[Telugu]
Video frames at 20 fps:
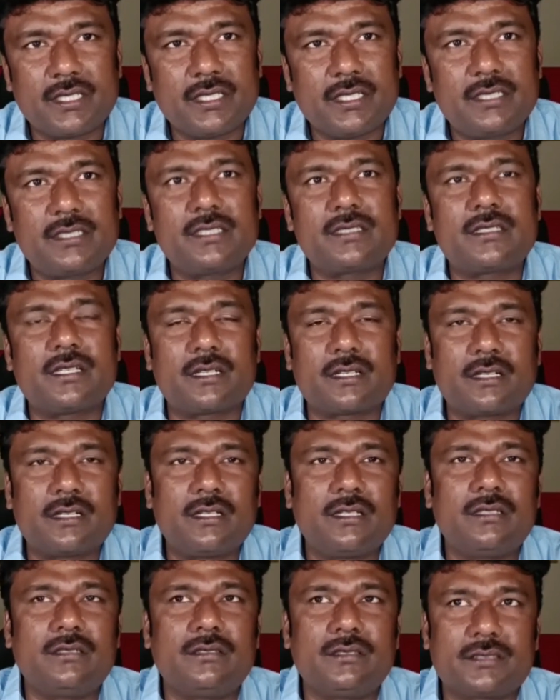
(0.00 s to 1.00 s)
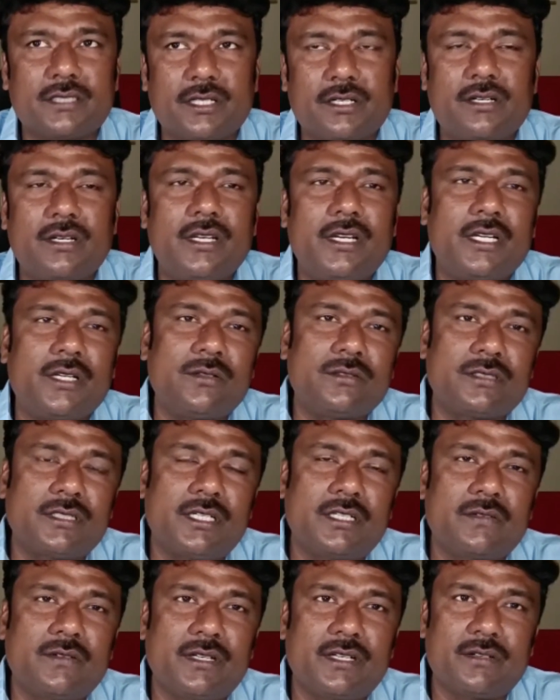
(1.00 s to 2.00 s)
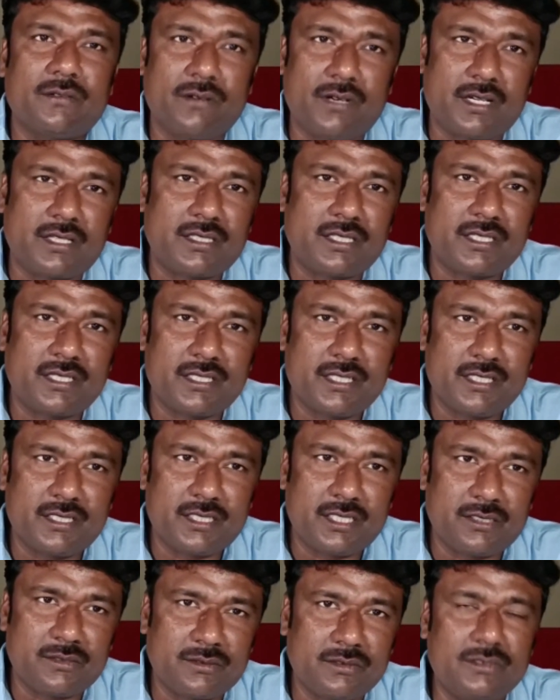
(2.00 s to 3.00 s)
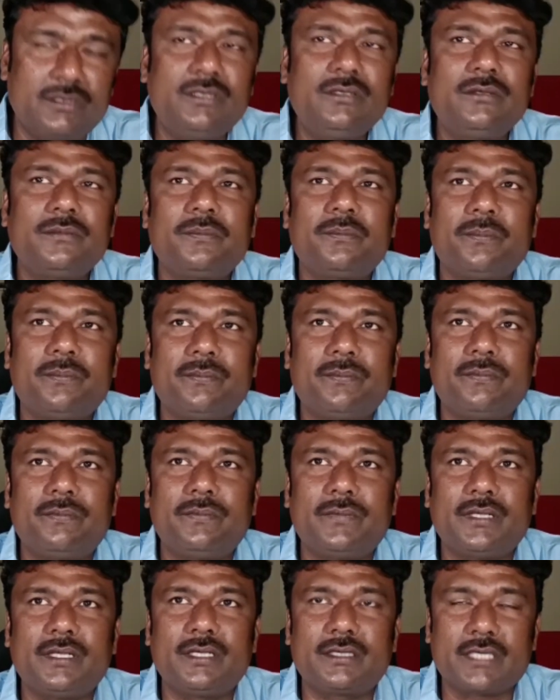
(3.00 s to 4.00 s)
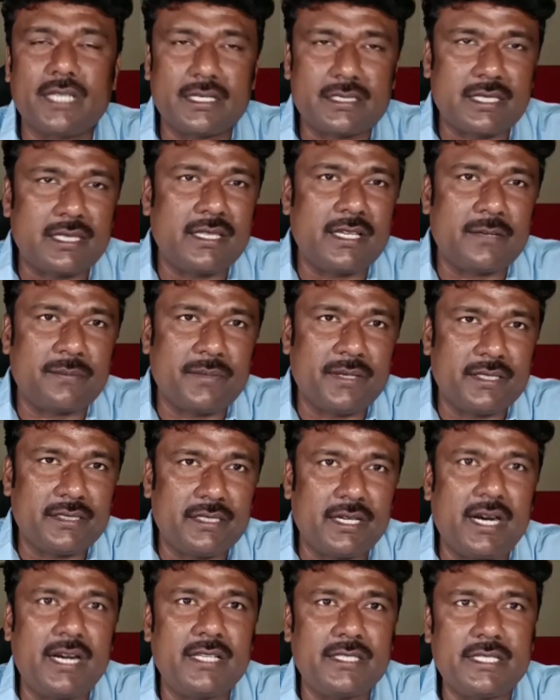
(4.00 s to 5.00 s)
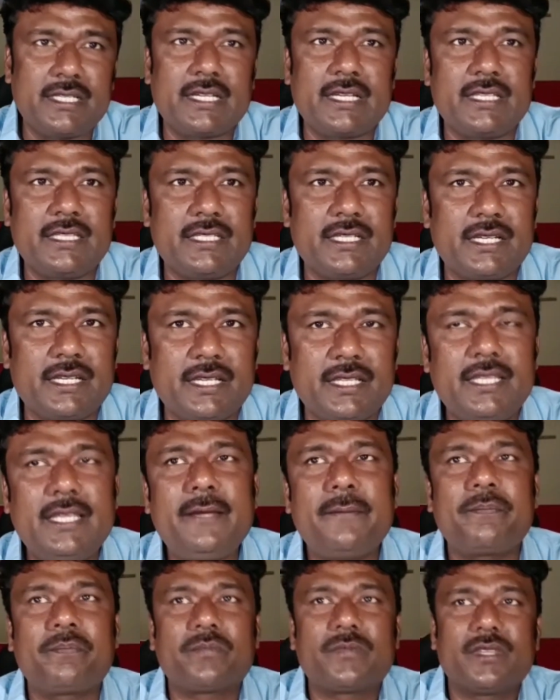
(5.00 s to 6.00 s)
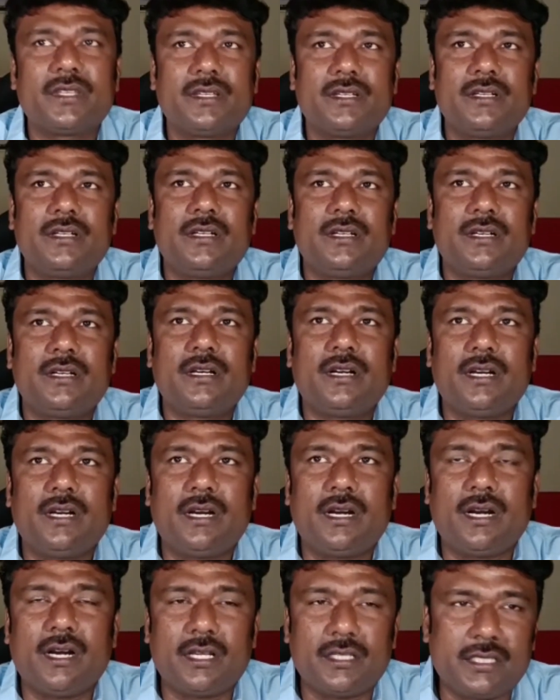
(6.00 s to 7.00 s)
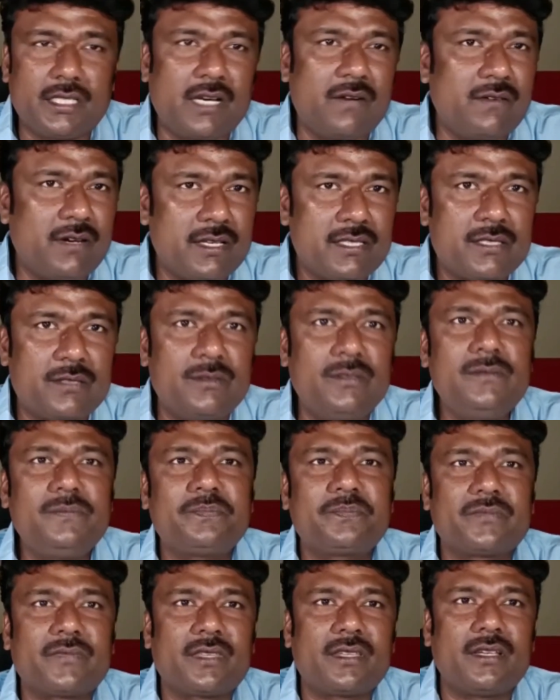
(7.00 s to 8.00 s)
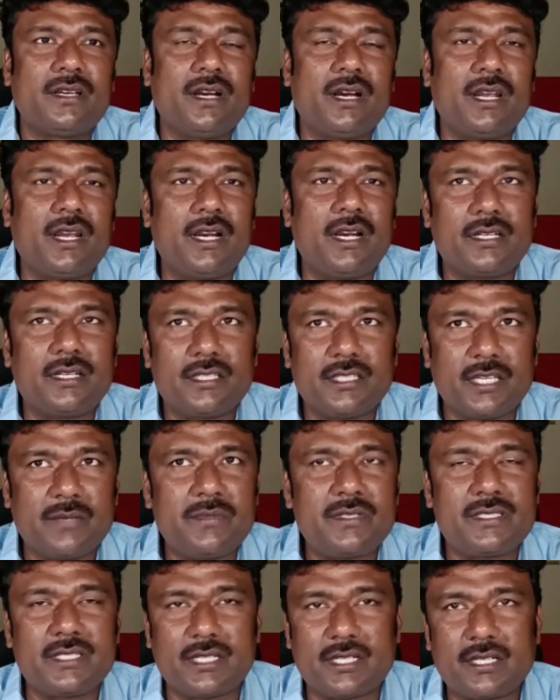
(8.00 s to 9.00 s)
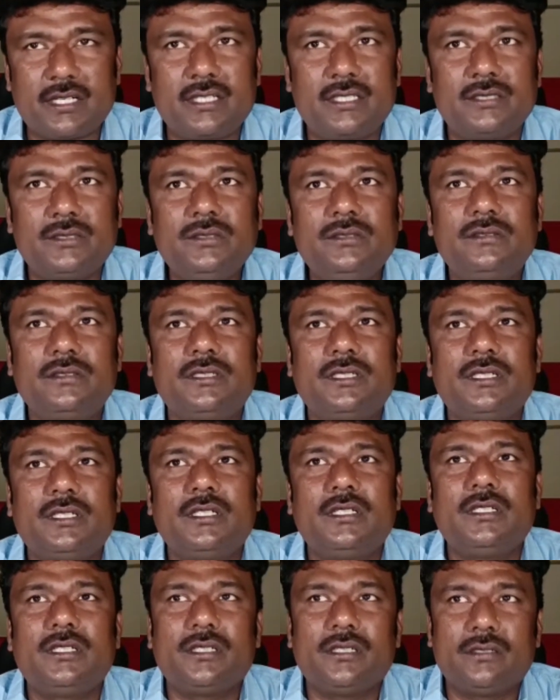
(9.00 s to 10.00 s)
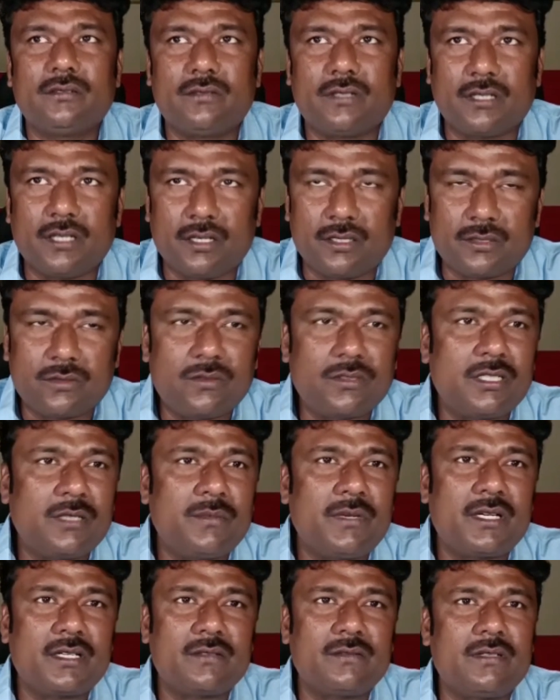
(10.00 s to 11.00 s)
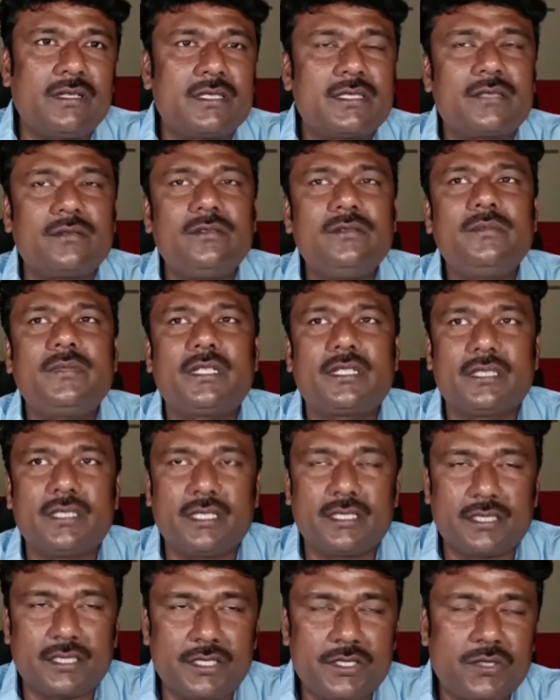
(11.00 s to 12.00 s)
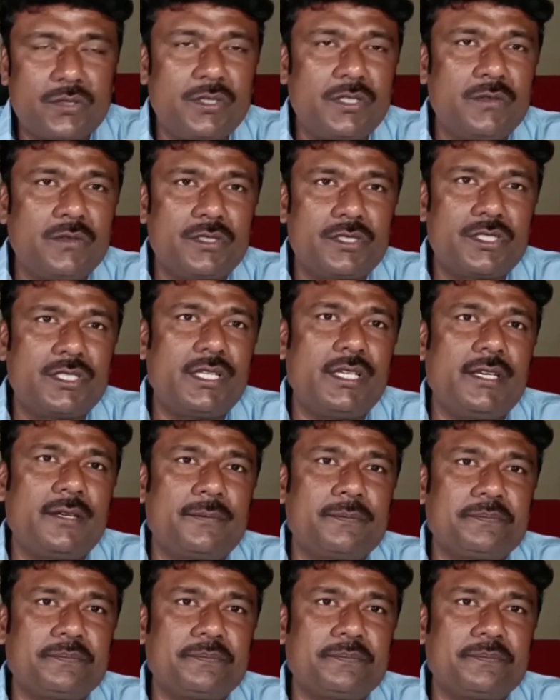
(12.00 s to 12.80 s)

ఏదైతే సర్క్యు సర్క్యులేట్ అవుతున్నటువంటి వార్త ఏదైతే ఉందో తహసీల్దార్పై దాడి జరిగింది అనేది అది అవాస్తవం అలాంటిది ఏమీ జరగలేదు వాళ్ళు అడ్డుకున్న మాట వాస్తవం బట్ దాన్ని తీసుకుని వచ్చి